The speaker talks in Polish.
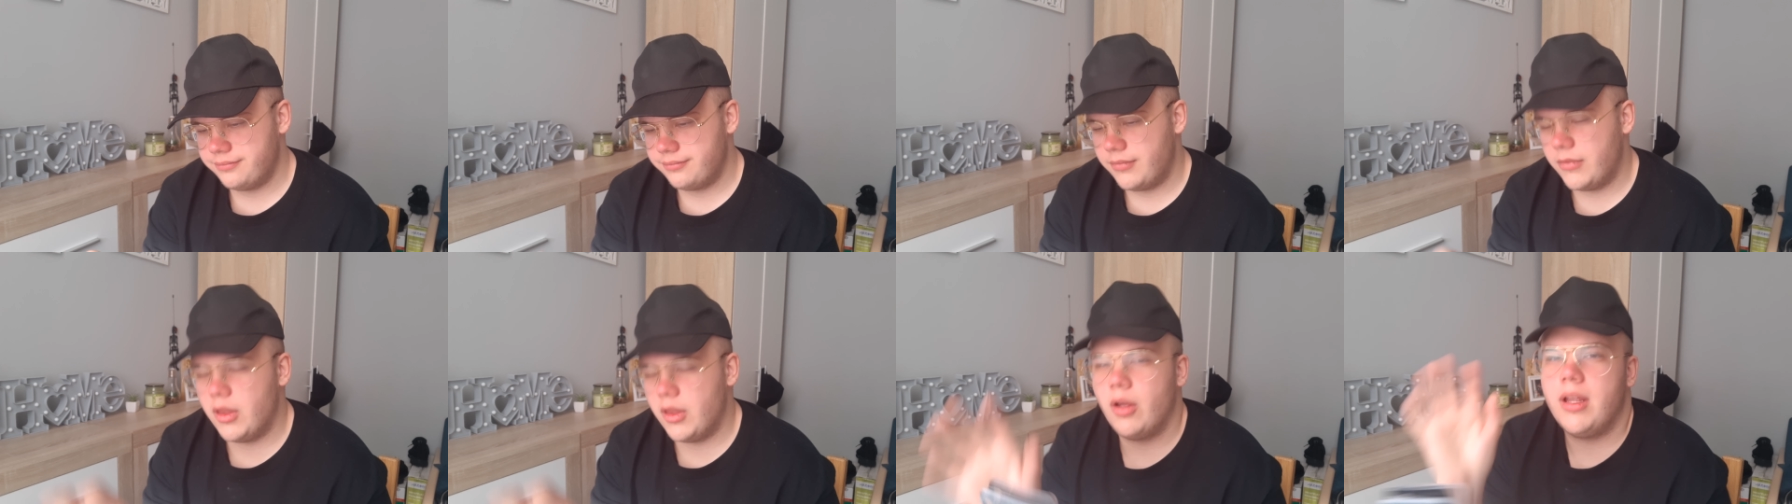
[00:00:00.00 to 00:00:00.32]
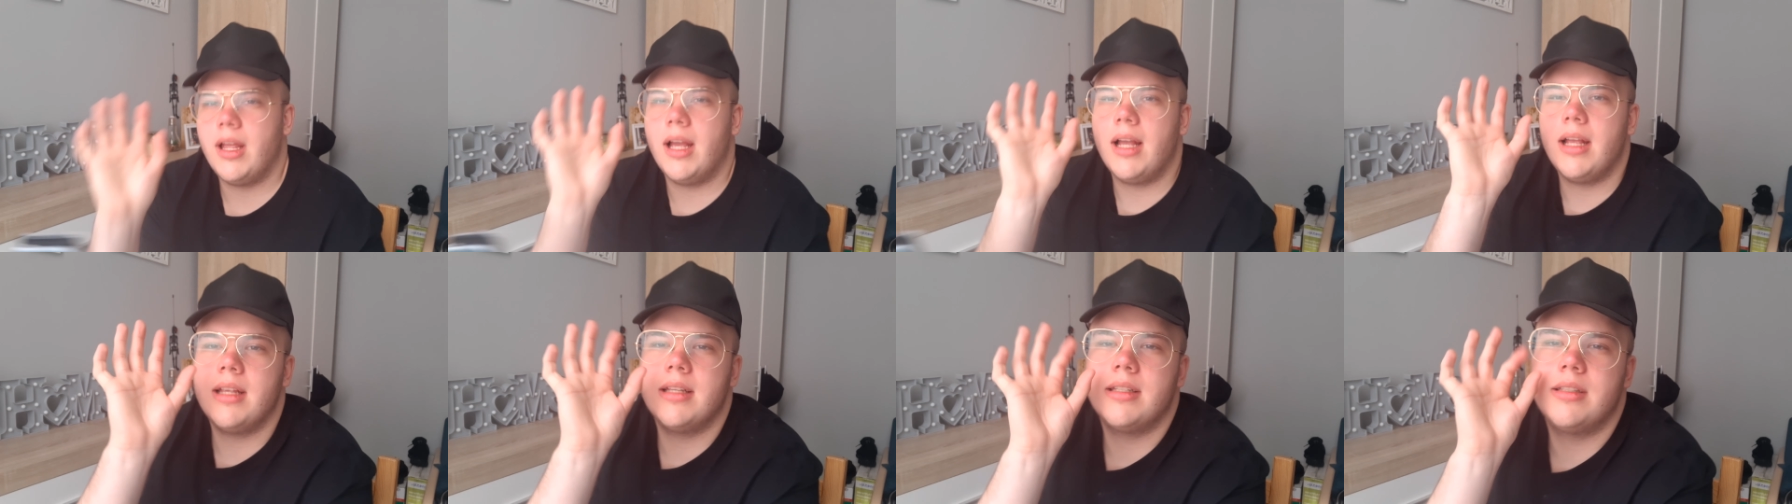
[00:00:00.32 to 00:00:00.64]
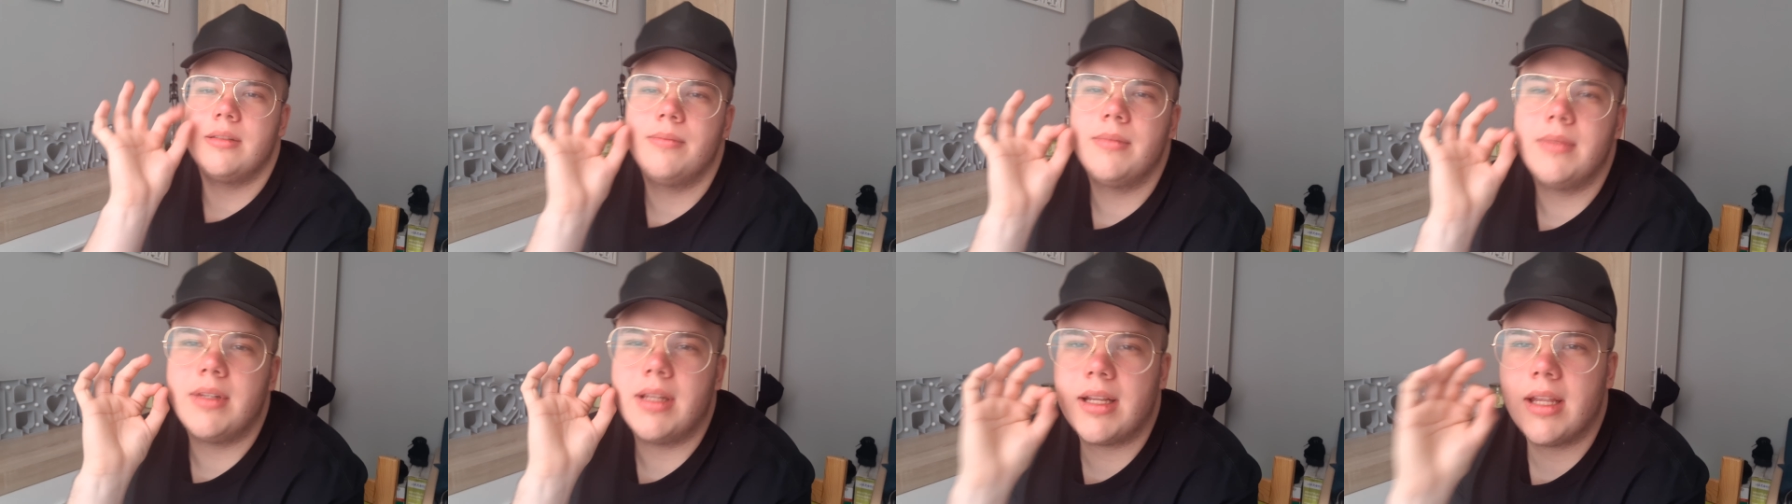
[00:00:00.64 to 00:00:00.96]
no ja
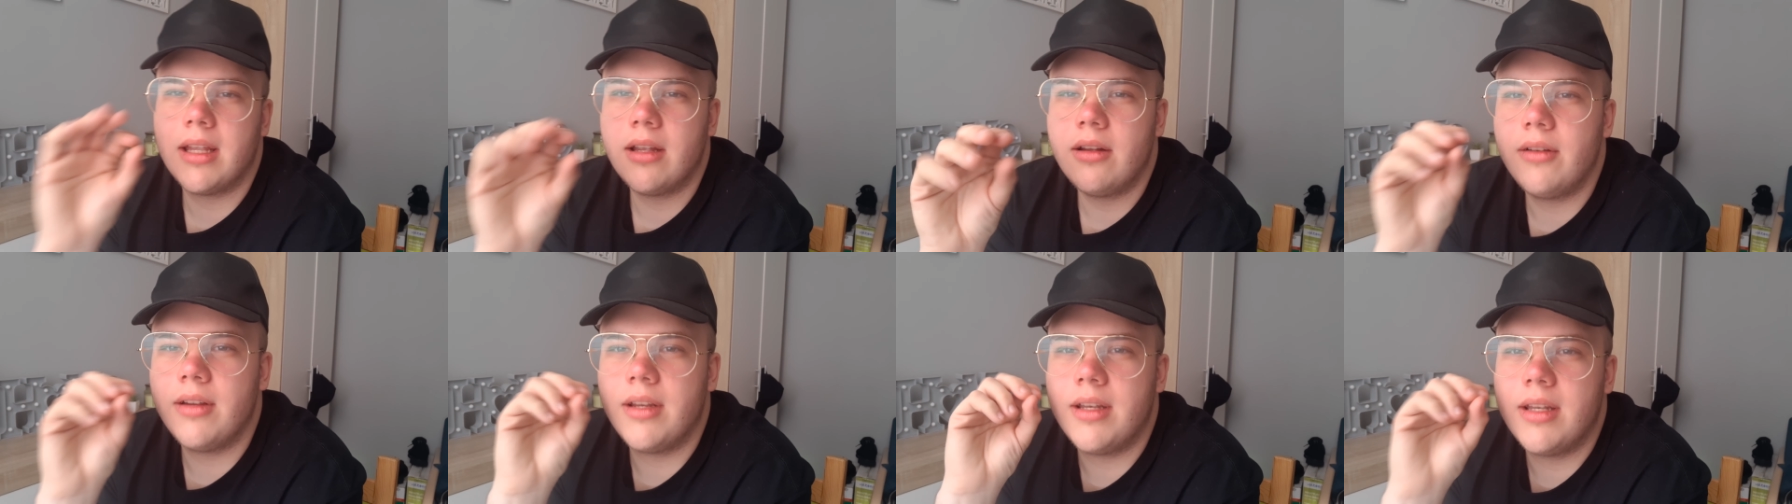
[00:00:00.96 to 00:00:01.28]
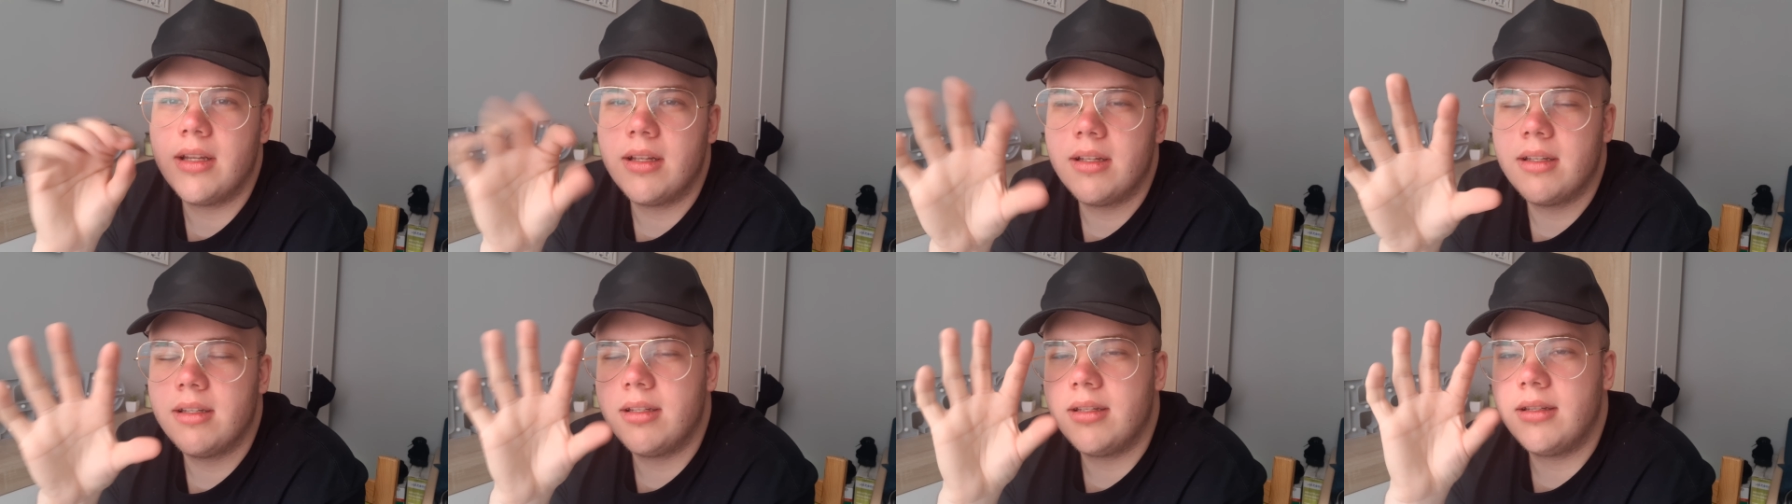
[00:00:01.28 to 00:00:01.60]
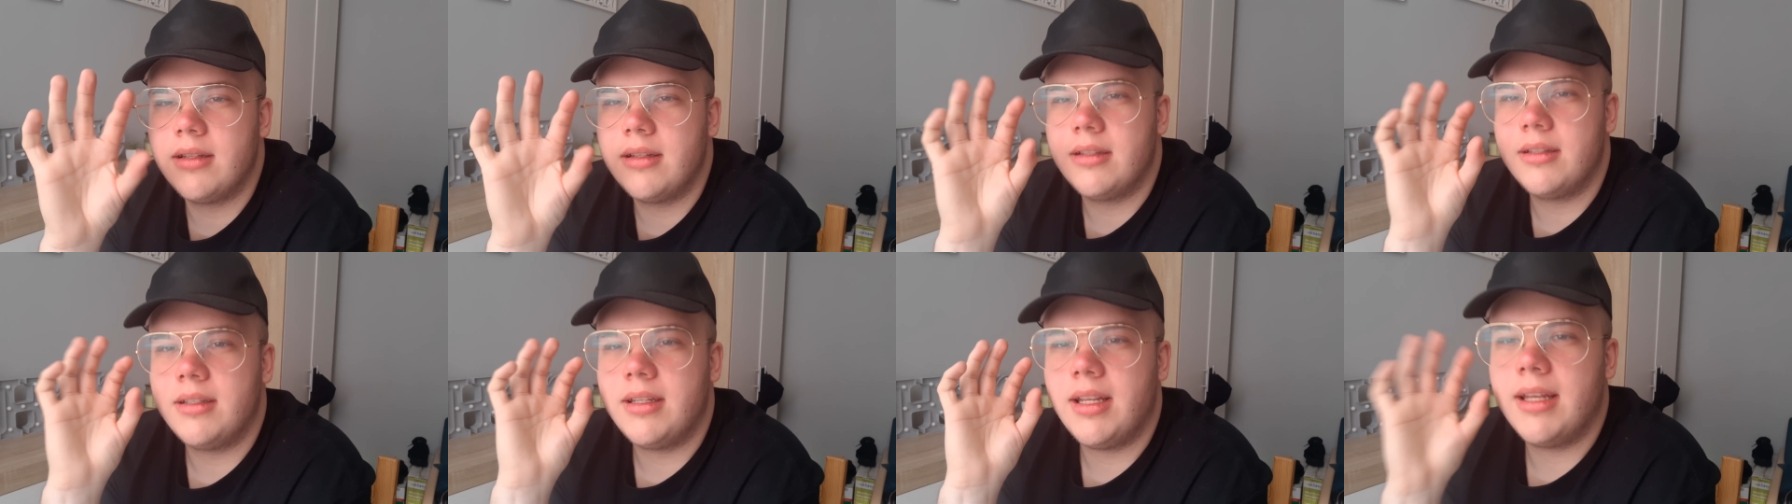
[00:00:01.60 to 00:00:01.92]
jestem takiego jedna,
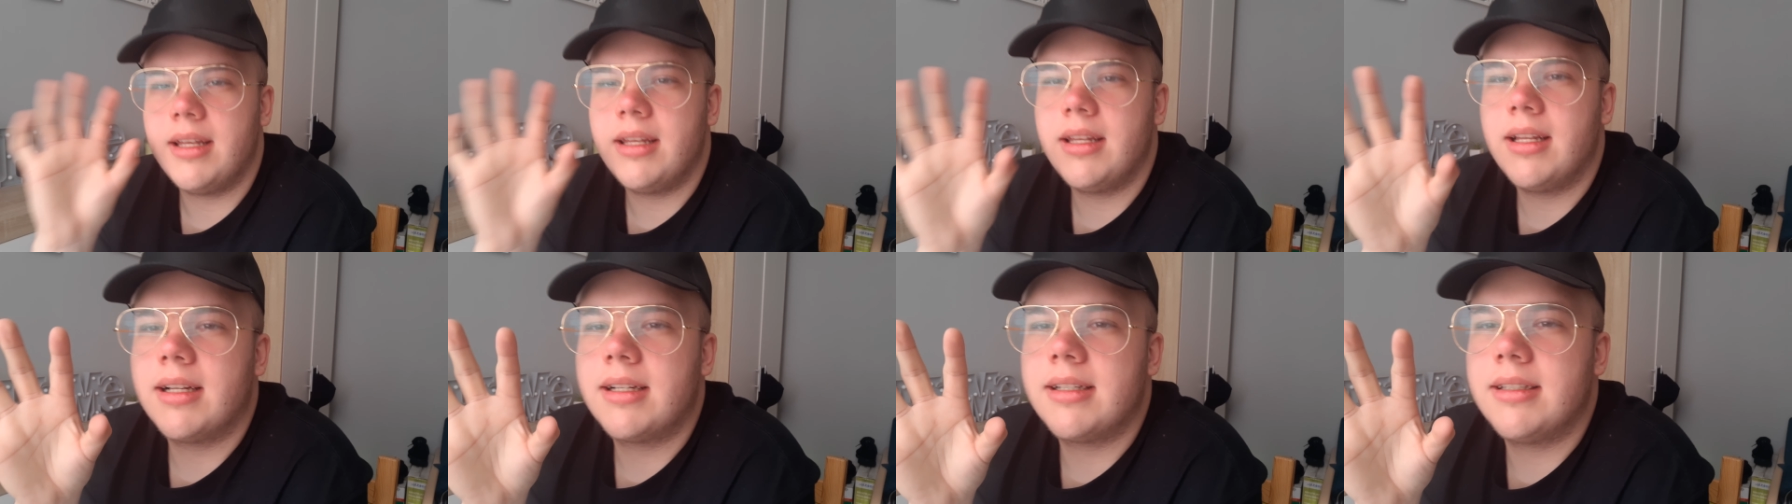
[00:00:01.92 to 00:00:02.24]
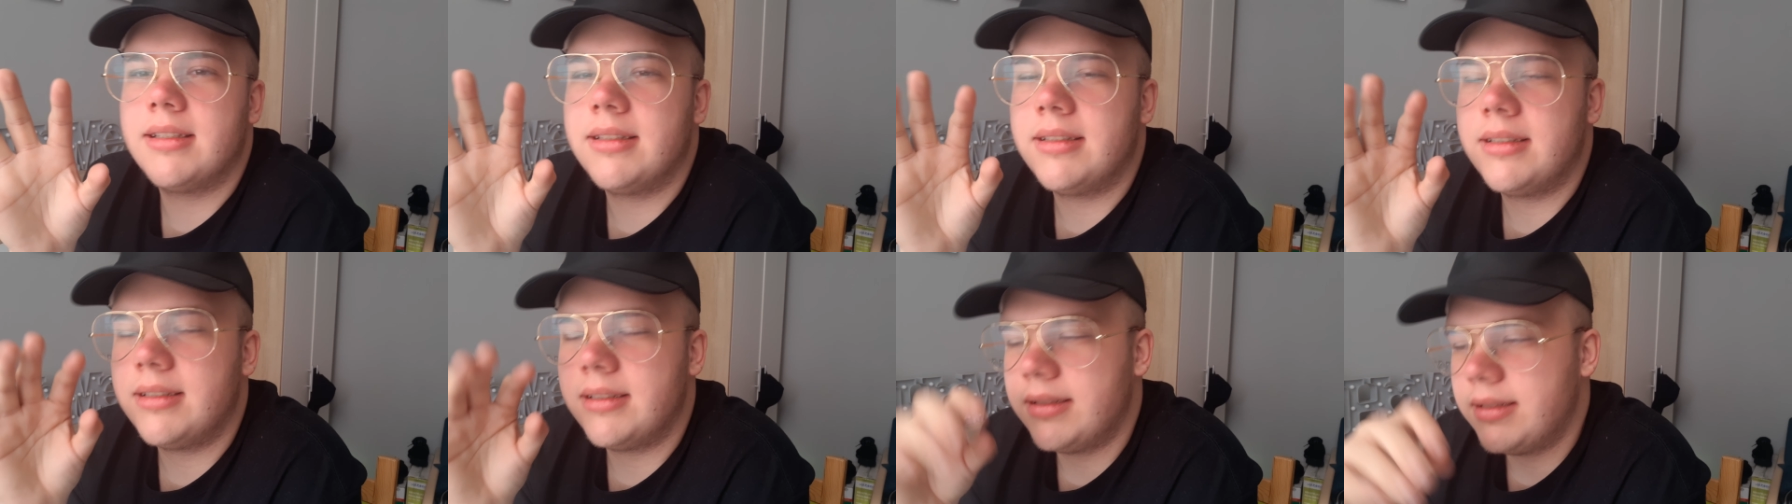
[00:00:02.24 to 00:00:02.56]
y, jednak,